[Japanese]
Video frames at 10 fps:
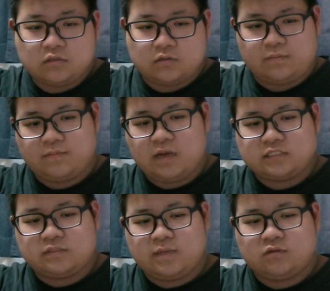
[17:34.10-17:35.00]

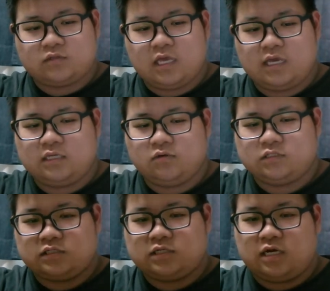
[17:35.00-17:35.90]
真面目の定義を
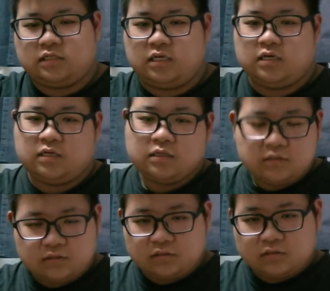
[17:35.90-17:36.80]
しっかりね、
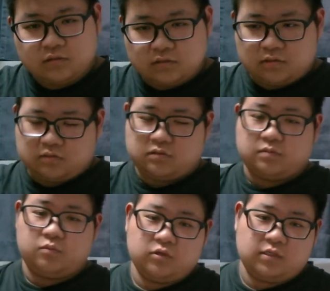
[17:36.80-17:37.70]

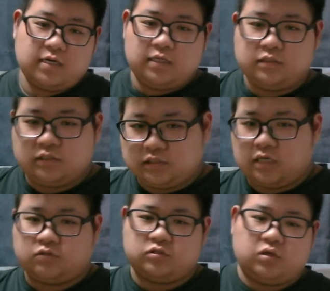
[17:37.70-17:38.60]
もう一回しっか
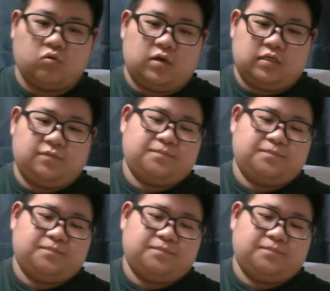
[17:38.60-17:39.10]
りとした方がいい。